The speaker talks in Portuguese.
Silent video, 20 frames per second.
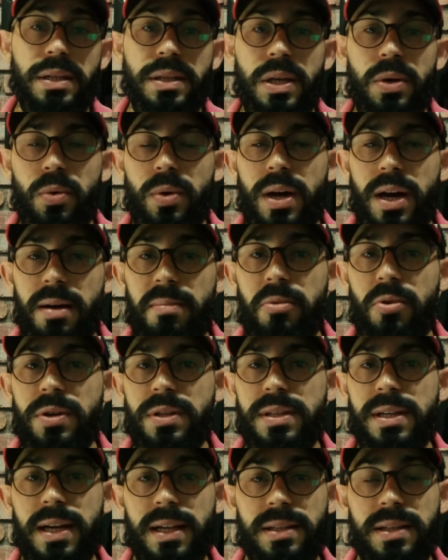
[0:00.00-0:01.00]
Então, o
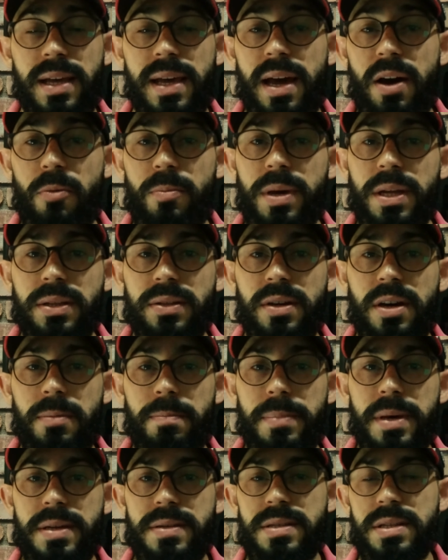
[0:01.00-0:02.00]
carboidrato realmente é uma
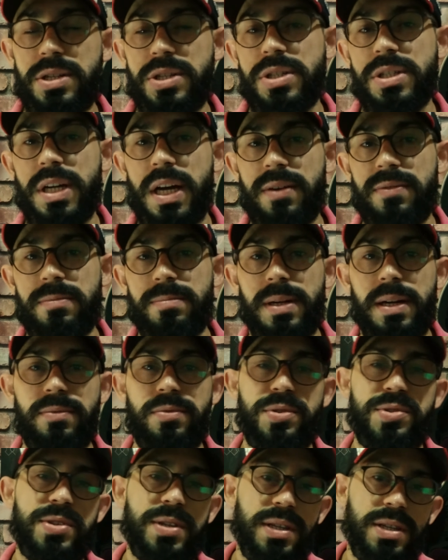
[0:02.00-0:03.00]
peça-chave para
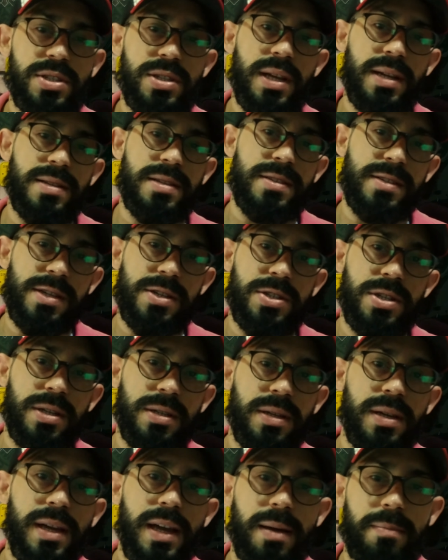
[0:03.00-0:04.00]
você que está
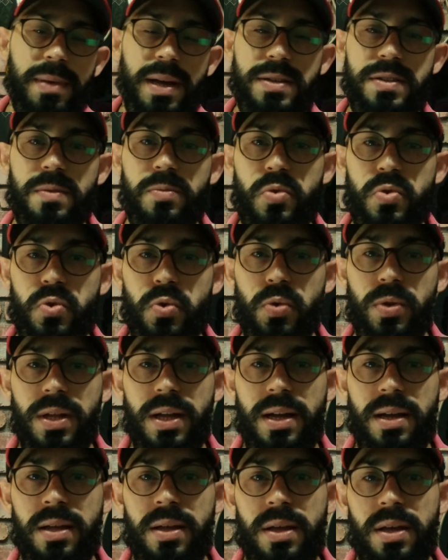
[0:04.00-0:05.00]
desejando ganhar massa
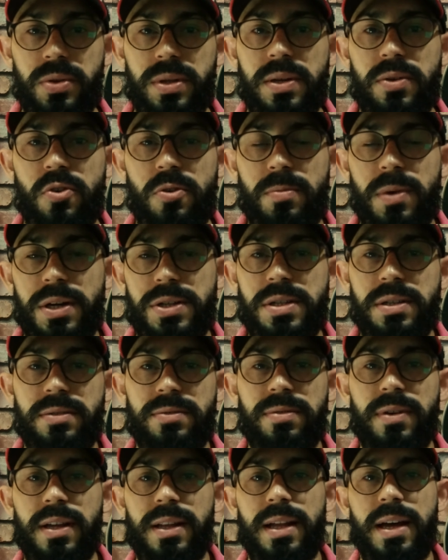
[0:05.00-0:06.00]
muscular. Não tem como a
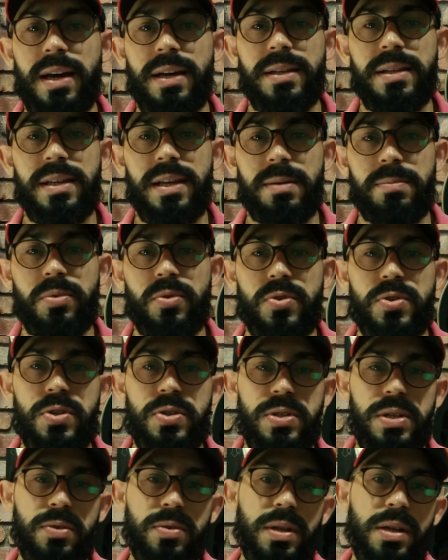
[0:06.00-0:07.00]
gente falar aí de
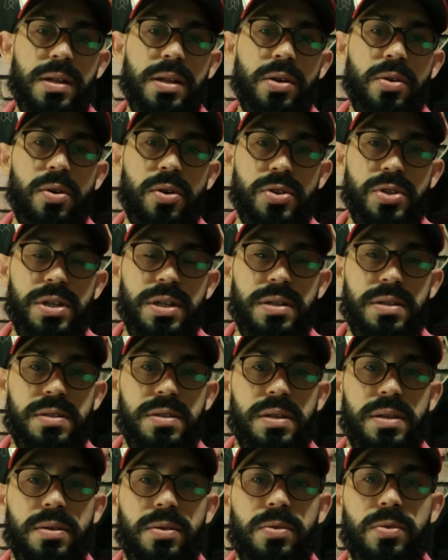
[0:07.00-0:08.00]
reposição de glicogênio
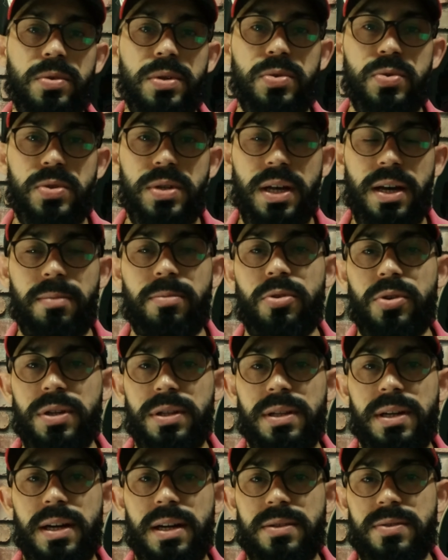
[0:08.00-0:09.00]
sem incluir os
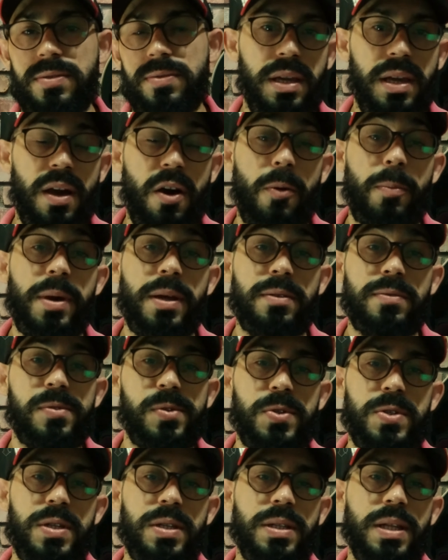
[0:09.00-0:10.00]
carboidratos. E realmente
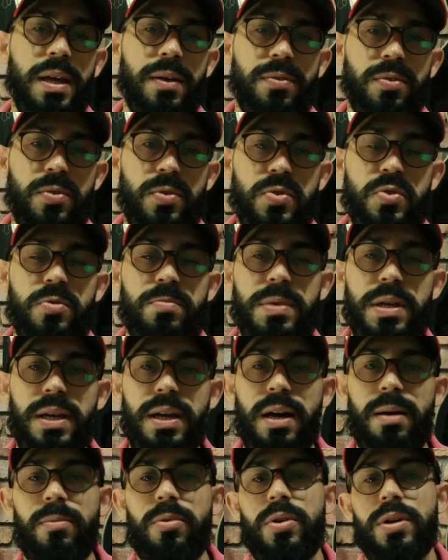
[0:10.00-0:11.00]
você deve consumir
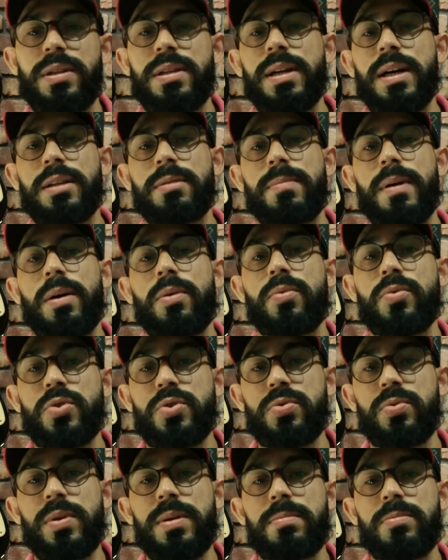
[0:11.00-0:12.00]
carboidrato para
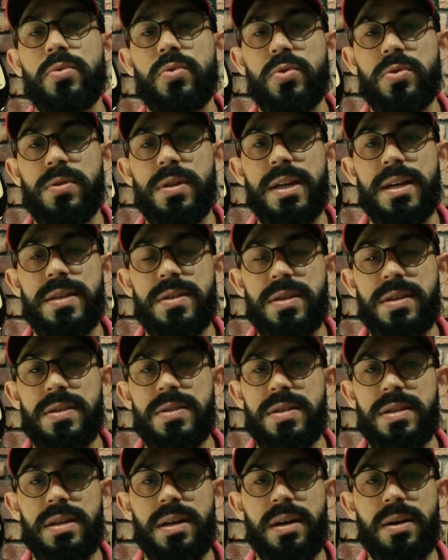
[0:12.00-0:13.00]
construir músculo, é
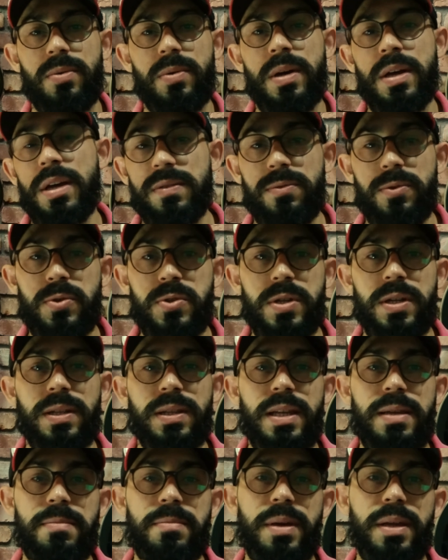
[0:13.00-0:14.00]
essencial. Se você
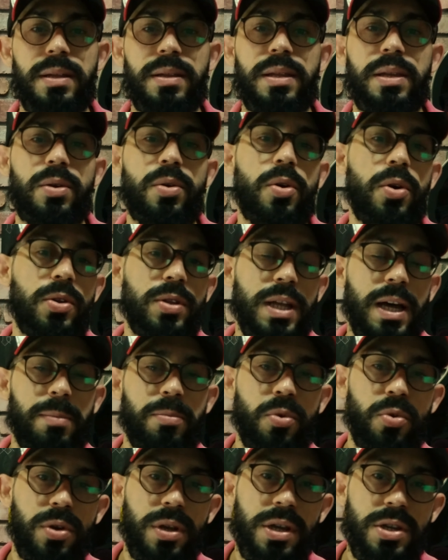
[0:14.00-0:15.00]
tem medo de engordar
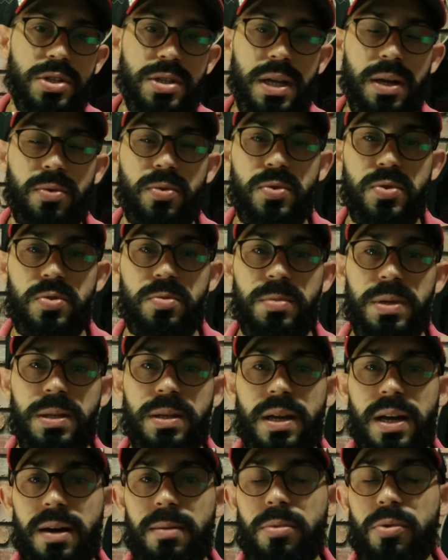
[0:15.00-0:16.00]
porque está
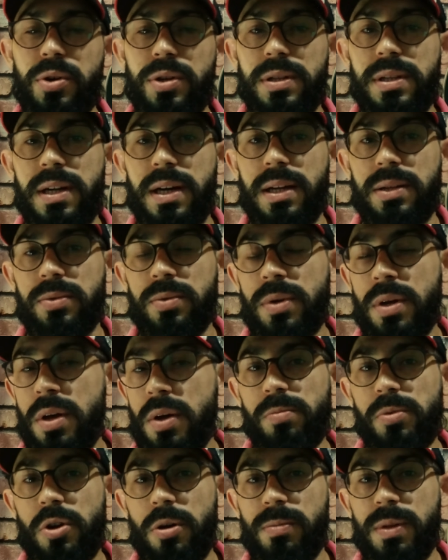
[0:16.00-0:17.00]
consumindo carboidrato,
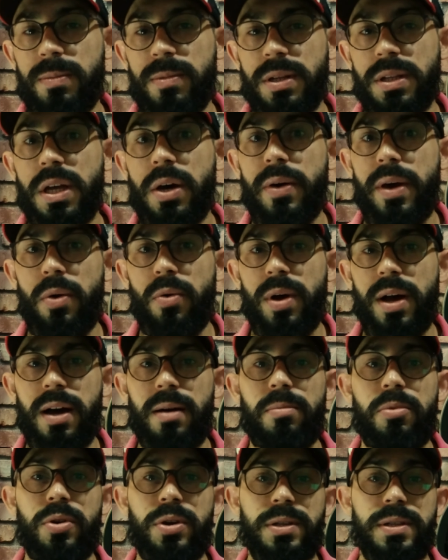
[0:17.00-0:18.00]
o problema não é o
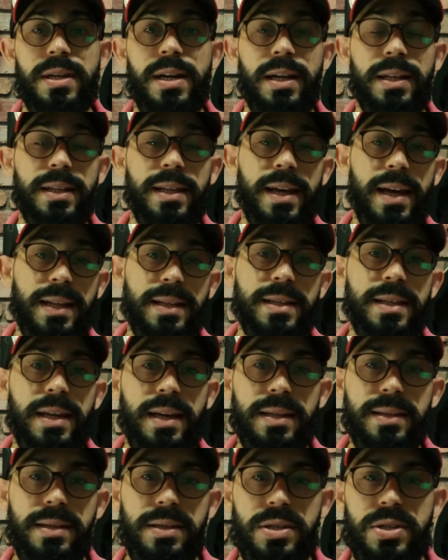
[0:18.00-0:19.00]
carboidrato, é a
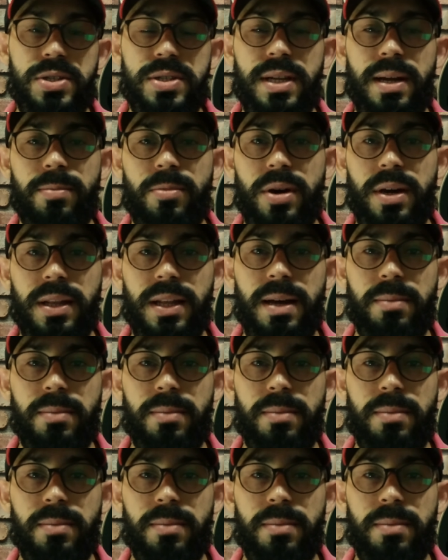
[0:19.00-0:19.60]
dieta que está mais